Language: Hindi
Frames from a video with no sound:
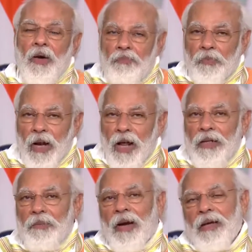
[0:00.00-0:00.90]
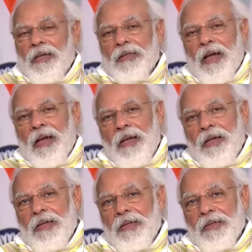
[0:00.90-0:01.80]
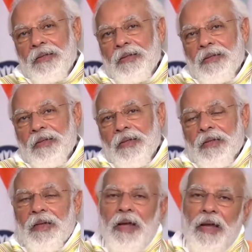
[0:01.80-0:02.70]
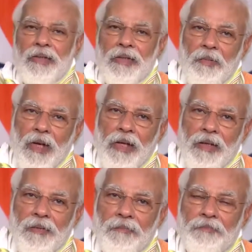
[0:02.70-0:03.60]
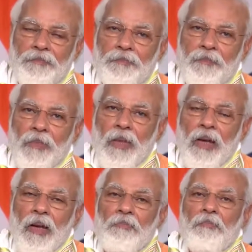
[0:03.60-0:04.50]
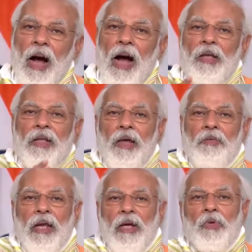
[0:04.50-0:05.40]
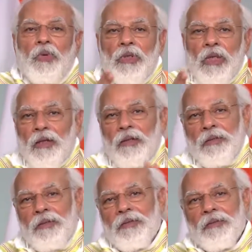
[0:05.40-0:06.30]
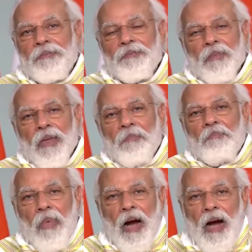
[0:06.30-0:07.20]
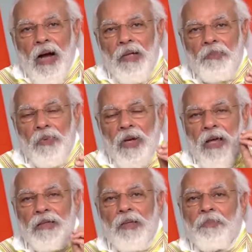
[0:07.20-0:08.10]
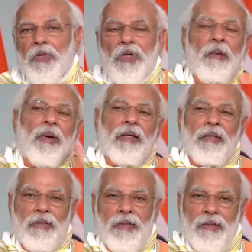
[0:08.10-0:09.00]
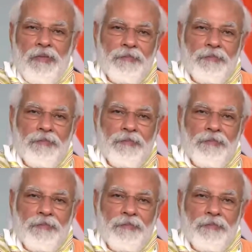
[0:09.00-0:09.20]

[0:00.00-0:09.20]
और पुरानी मान्यता है कि एक समय महादेव ने खुद मां अन्नपूर्णा से भिक्षा मांगी थी